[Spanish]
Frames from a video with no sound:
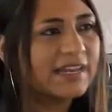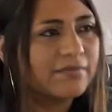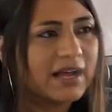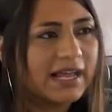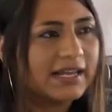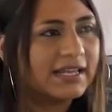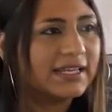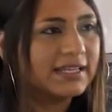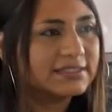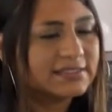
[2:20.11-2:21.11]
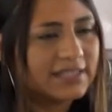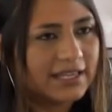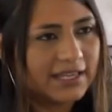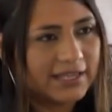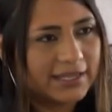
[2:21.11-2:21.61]
que la ciudad competen.
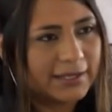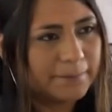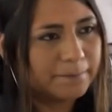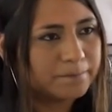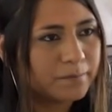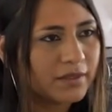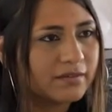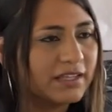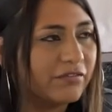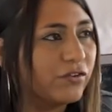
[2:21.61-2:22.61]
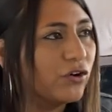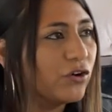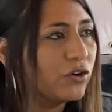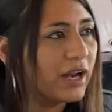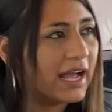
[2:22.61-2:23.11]
Invitaron a participar
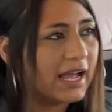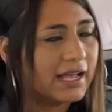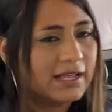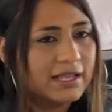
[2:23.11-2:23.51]
en este reto